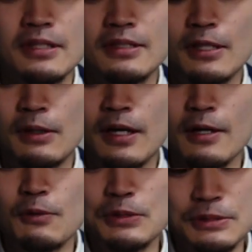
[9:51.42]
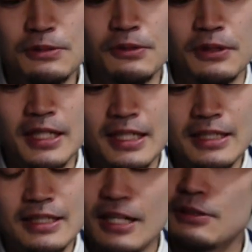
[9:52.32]
きたからこそ、
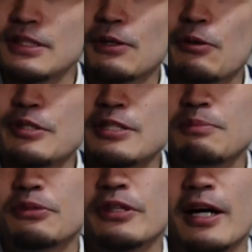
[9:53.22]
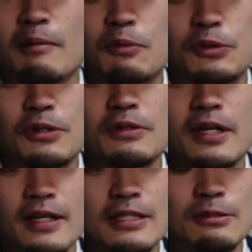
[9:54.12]
逆にね、こういうシンプルなモデル
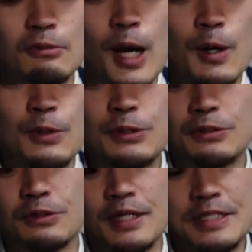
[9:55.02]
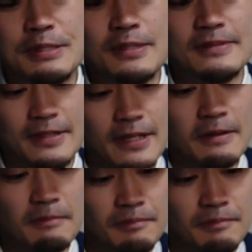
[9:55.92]
がね、ちょっとかっこよく感じますね。